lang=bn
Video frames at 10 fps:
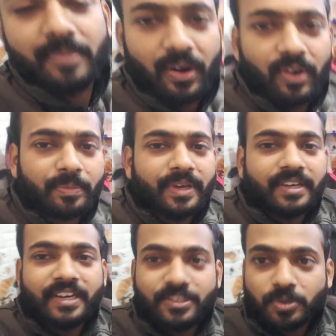ভালো লাগবে
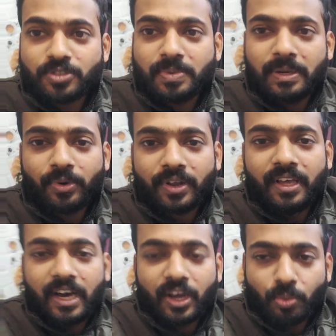রেসপন্স পেলে পরে
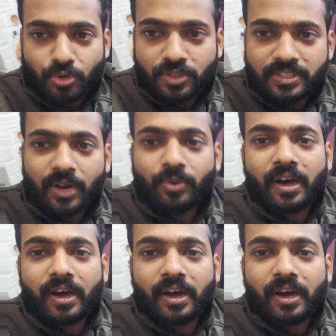আর অবশ্যই জানাও